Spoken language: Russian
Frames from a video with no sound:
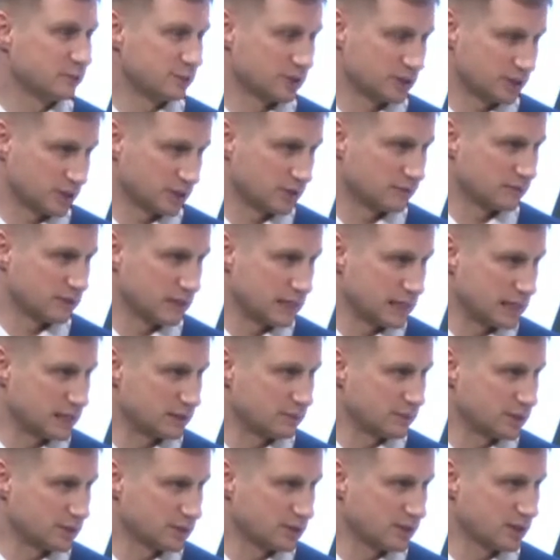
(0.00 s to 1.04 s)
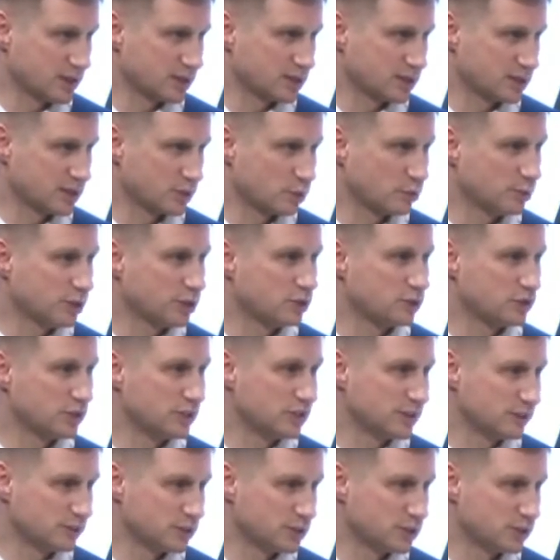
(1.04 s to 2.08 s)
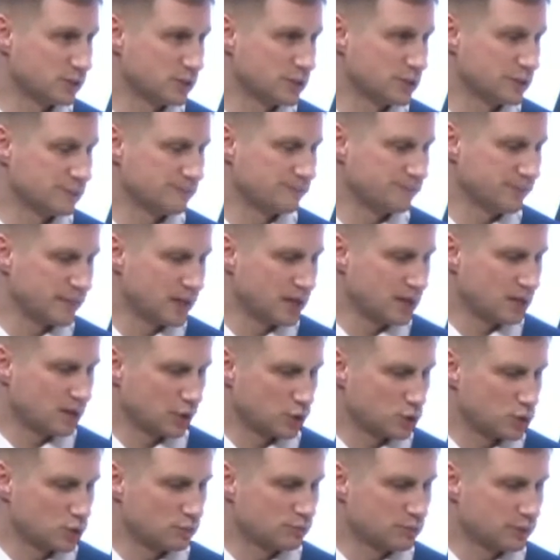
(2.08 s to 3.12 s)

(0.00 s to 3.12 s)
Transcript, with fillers: постановление администрации о принудительном сносе, о чем